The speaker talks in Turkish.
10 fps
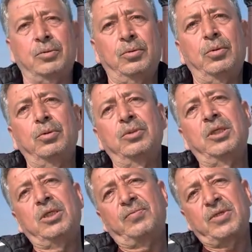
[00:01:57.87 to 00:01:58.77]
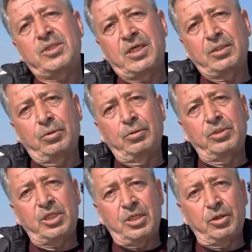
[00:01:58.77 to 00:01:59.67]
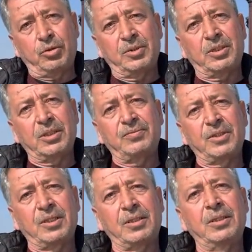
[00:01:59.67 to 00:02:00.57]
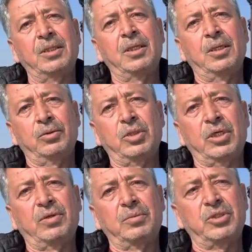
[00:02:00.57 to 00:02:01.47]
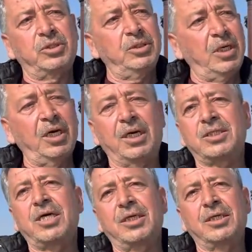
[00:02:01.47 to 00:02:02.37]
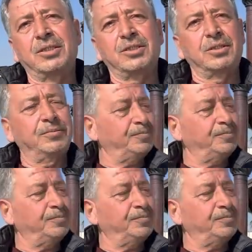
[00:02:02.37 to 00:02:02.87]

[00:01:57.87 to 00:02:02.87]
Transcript: Evet. Oğlu da Rıfat Serdaroğlu'ydu. Çiller hükümetinde falan görev almıştı. Hala sağ kendisi.